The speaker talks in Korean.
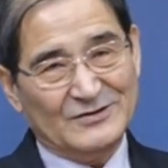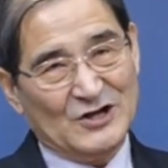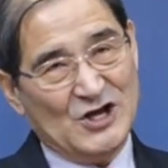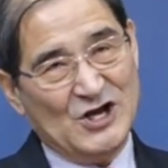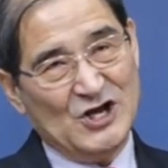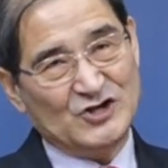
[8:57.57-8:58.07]

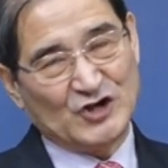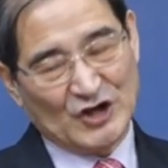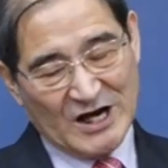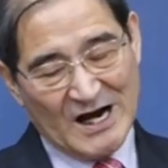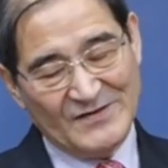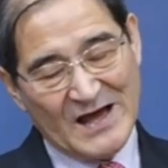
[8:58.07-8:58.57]
내
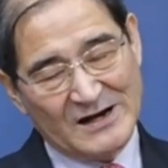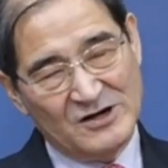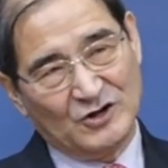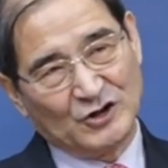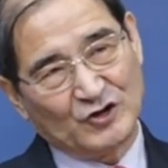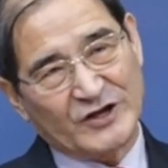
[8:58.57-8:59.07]
죄가
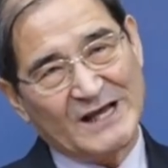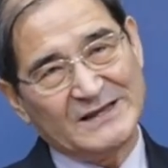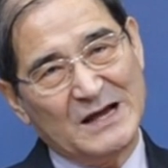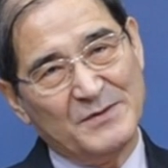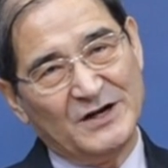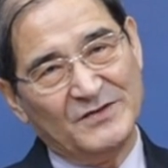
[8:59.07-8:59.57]
나를 어둡게
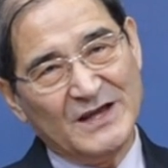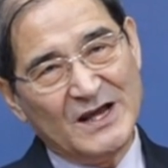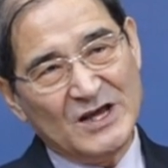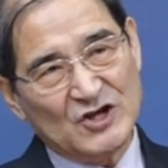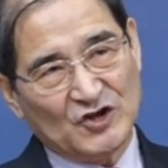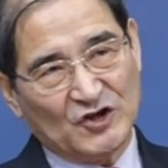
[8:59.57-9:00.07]
한다면
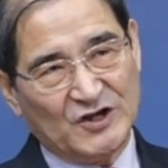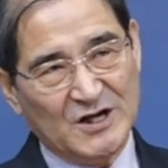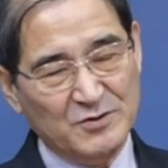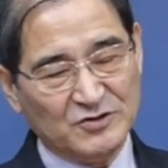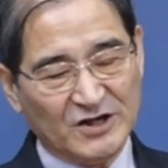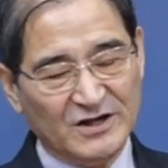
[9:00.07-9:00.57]

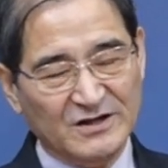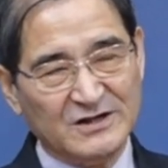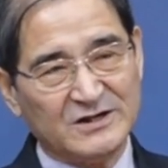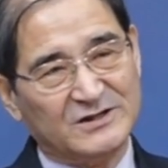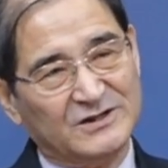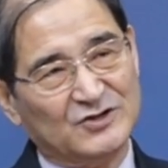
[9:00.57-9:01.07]

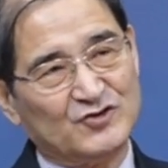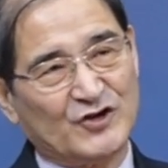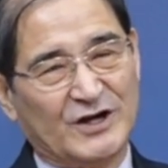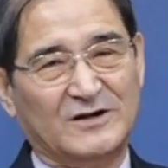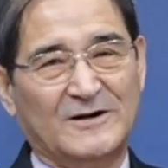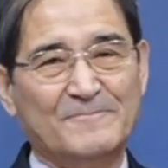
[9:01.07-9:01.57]
이제부터는 그
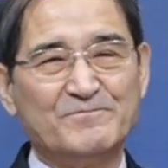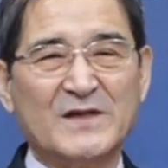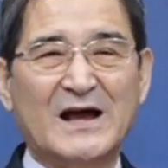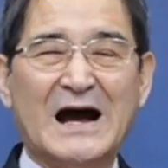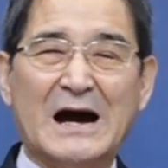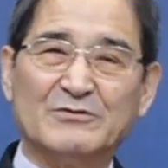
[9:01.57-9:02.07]
죄를
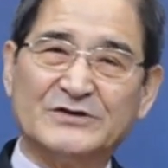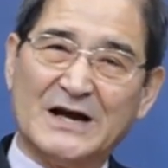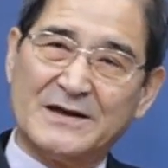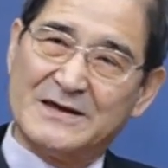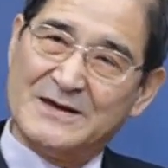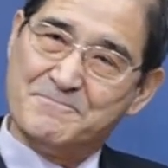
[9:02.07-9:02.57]
아버지
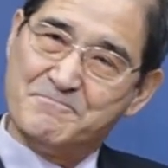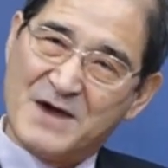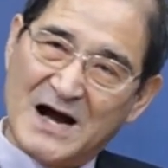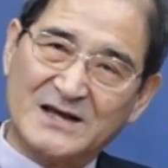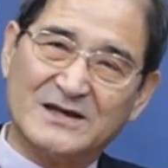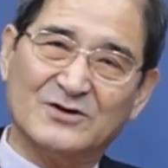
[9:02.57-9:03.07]
앞
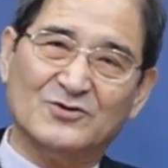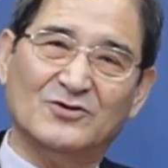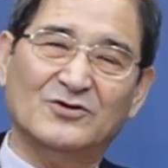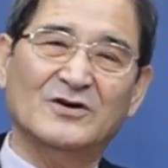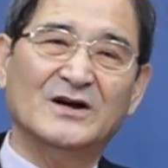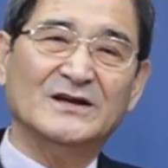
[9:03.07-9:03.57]

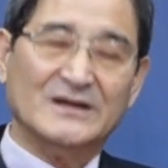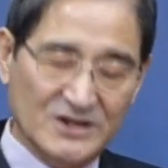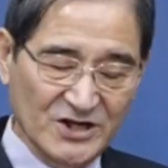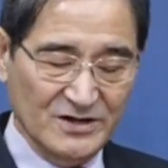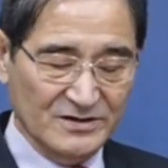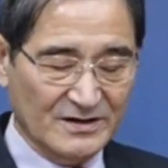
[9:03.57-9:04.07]
맡기고
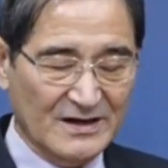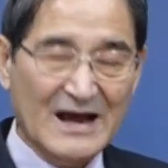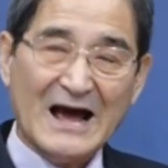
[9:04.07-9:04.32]
이제는